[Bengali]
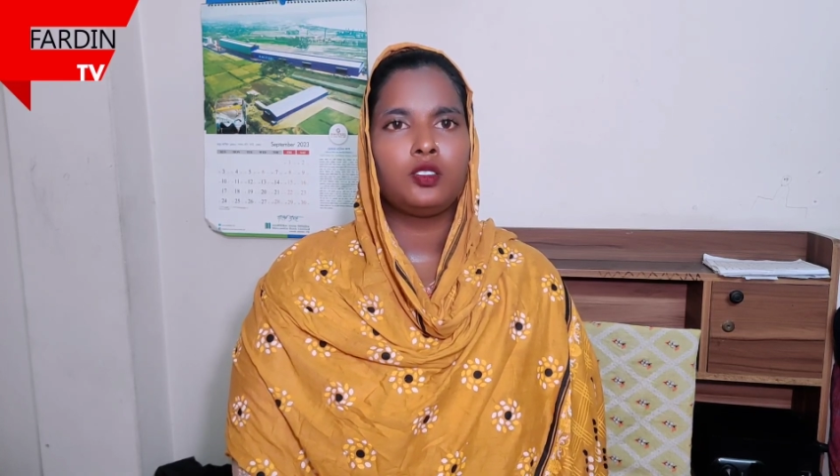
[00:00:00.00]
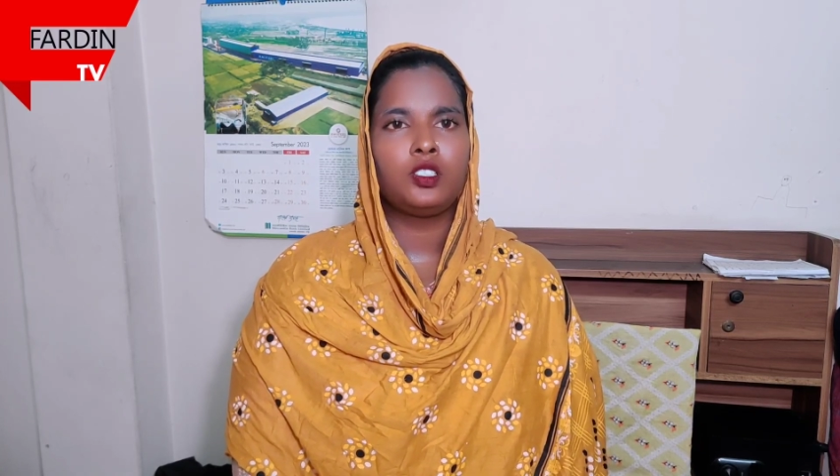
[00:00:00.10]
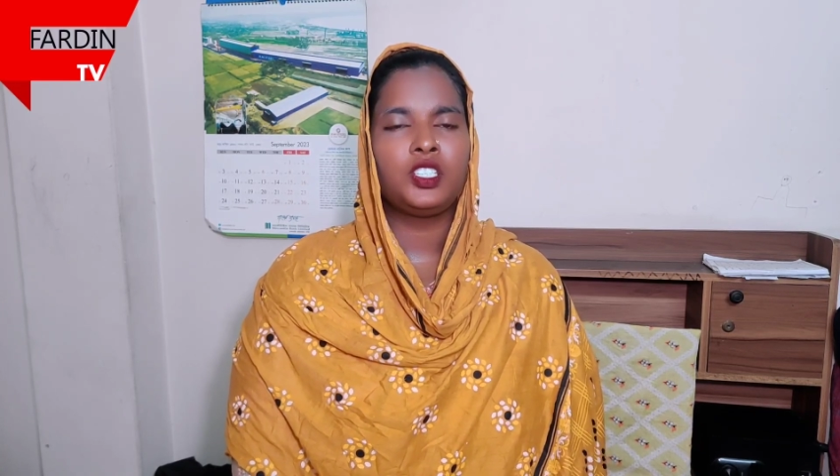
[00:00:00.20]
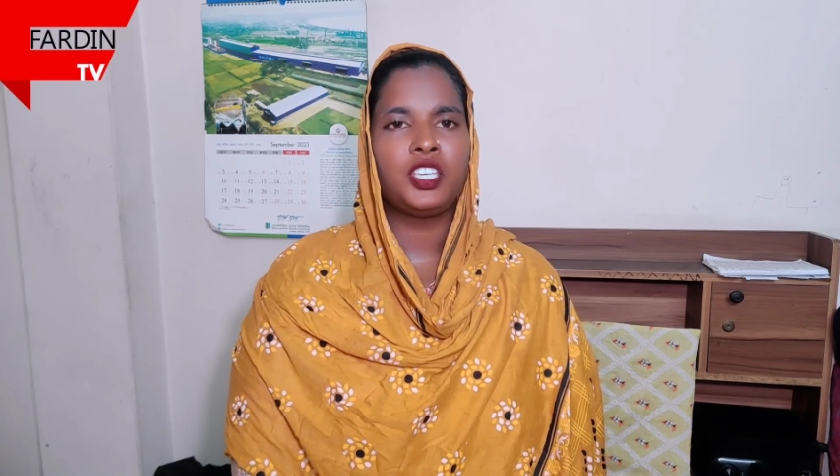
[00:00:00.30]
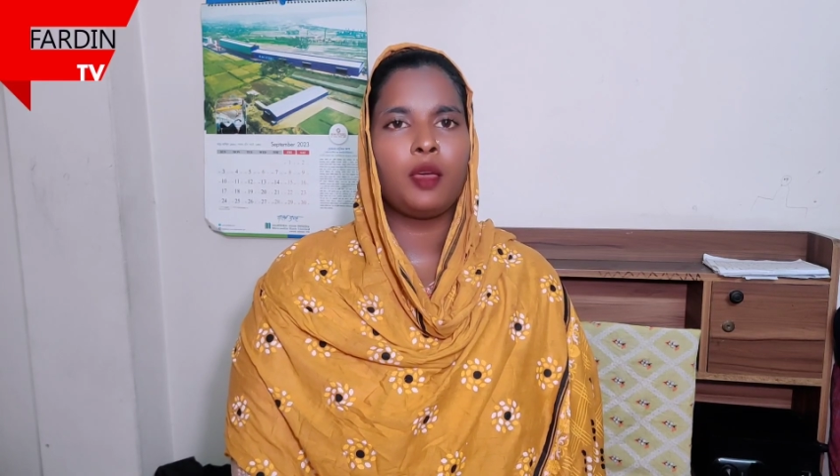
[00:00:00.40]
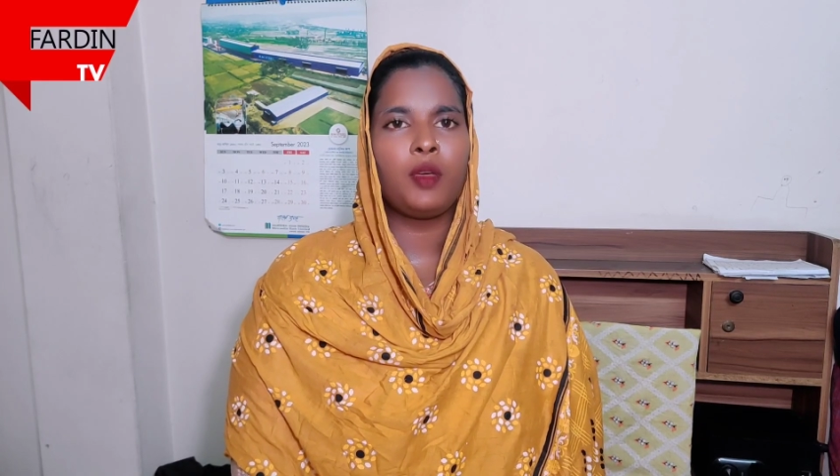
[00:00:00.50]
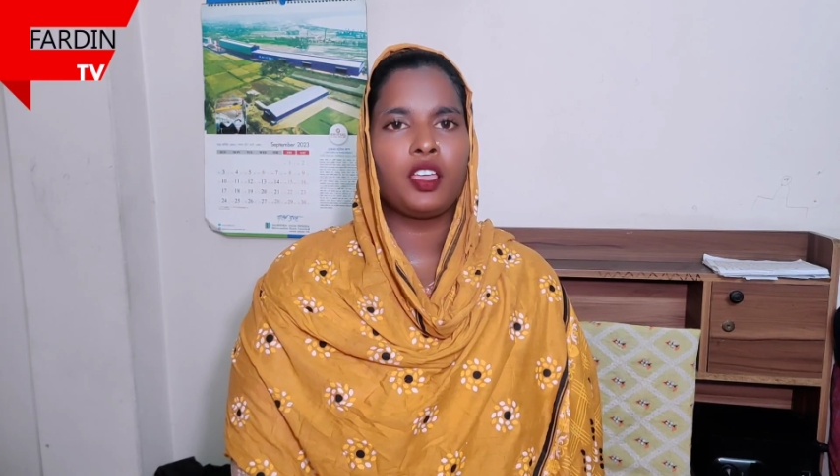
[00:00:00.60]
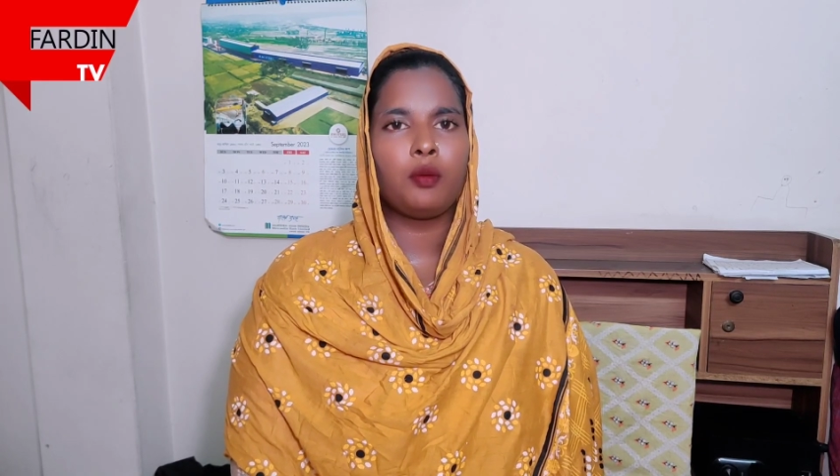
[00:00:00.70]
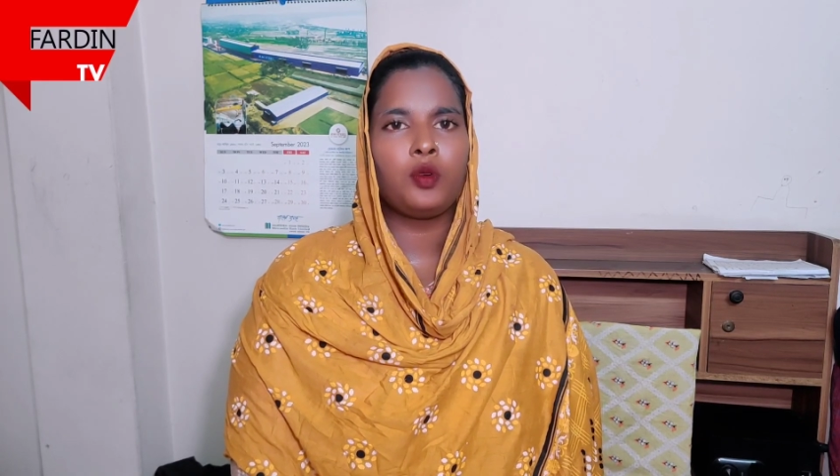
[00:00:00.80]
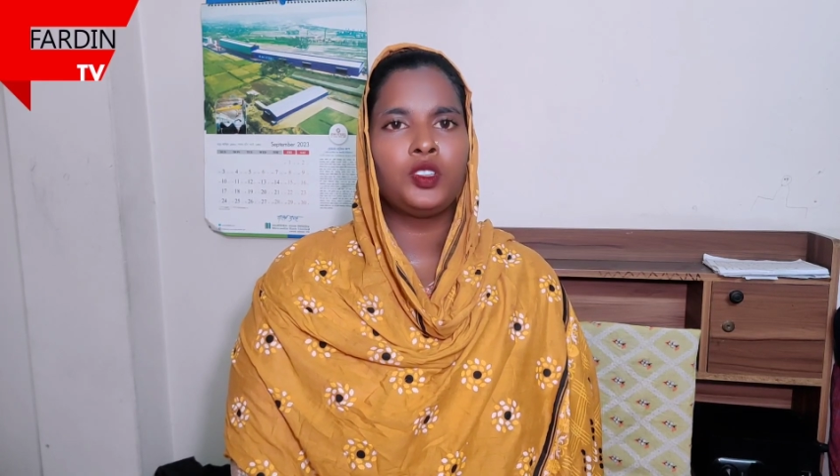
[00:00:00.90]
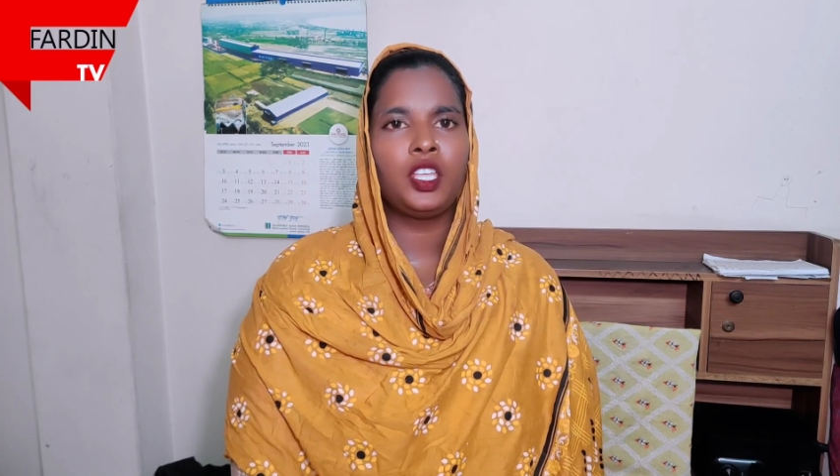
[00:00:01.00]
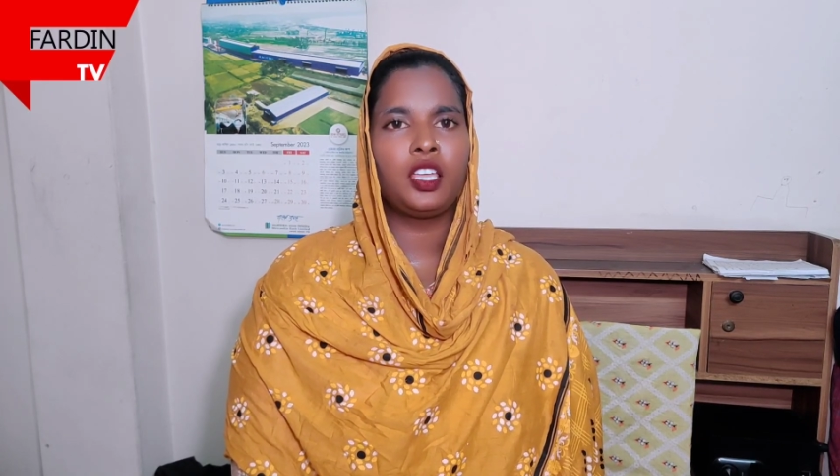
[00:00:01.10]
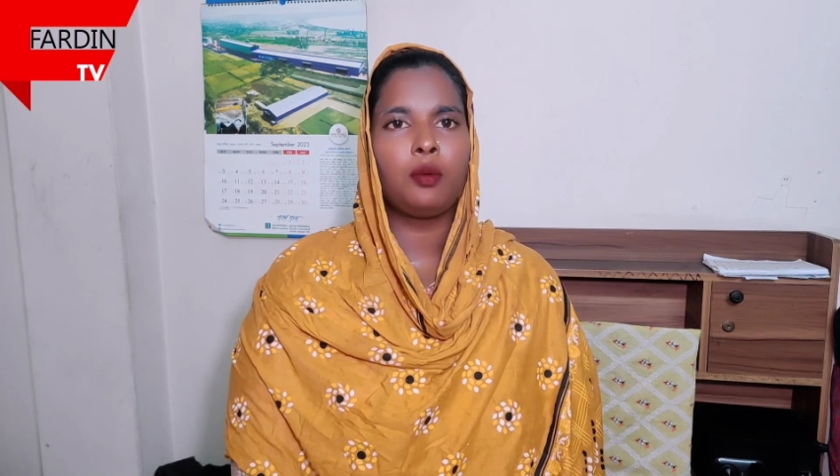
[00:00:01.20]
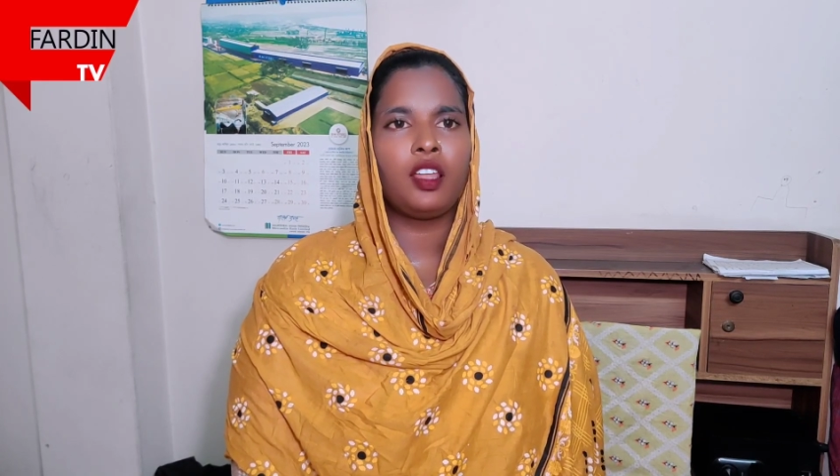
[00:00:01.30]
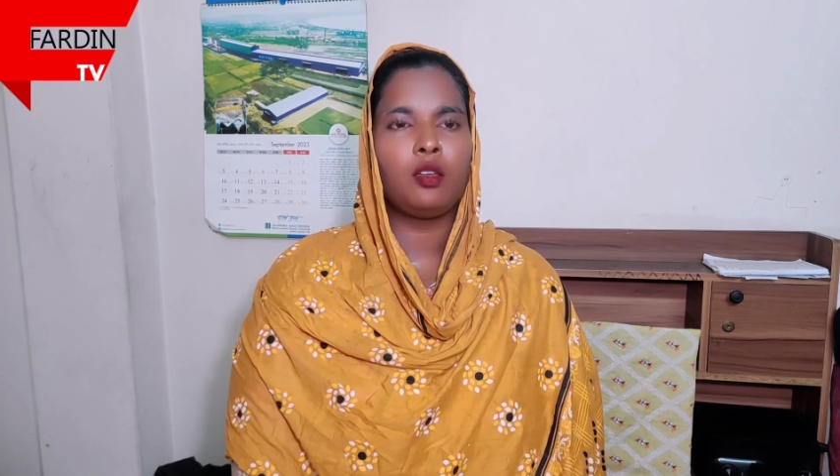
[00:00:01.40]
যদি সে আমাকে মন
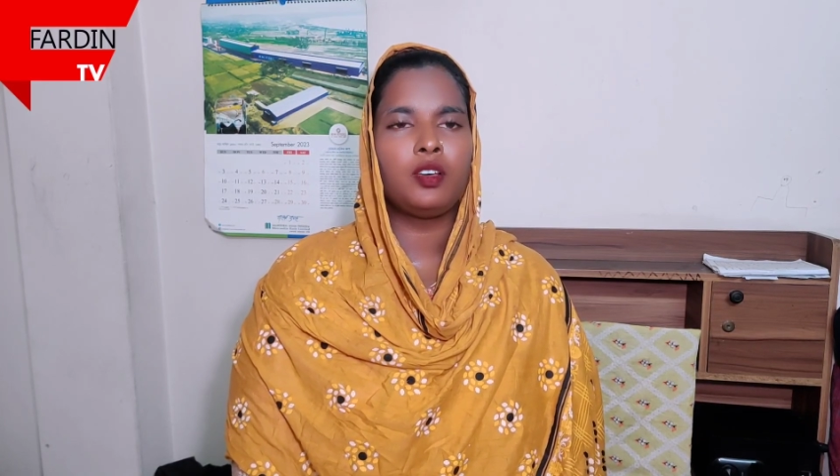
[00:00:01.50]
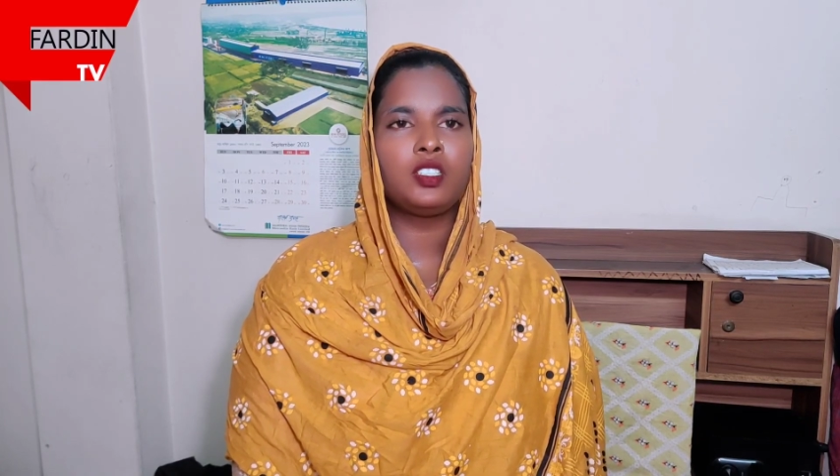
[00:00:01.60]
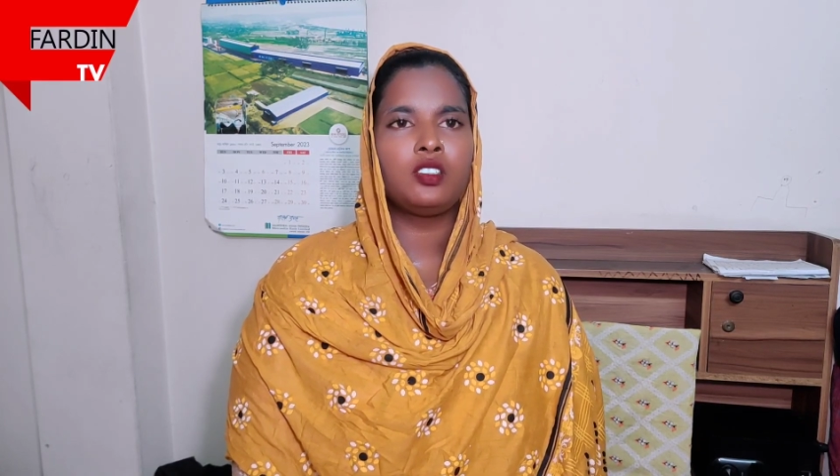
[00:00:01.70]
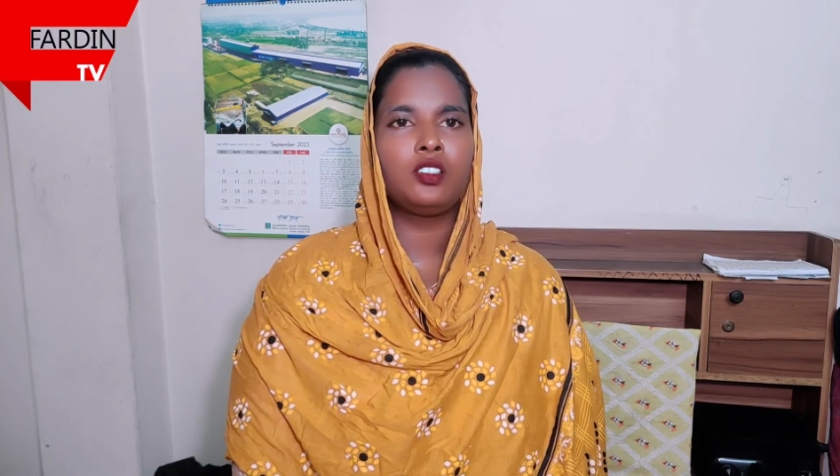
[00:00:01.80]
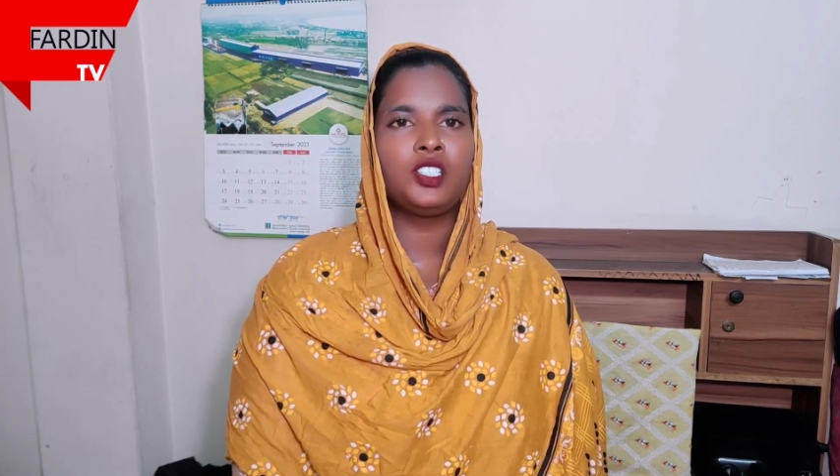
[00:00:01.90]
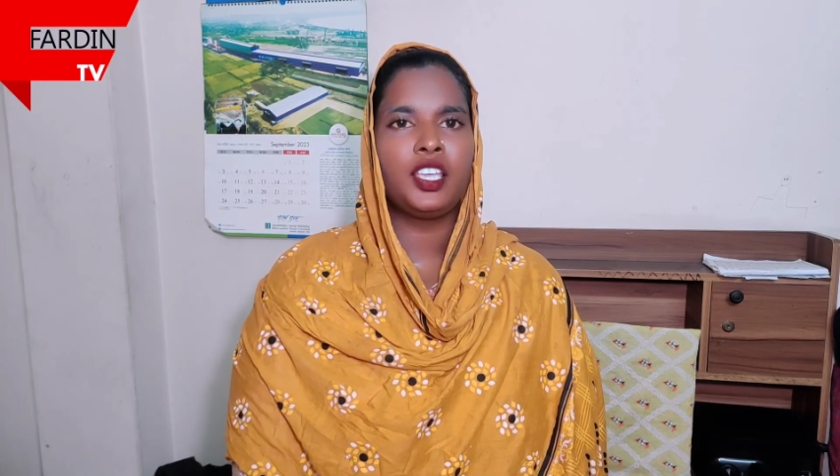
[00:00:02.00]
থেকে ভালোবাসতো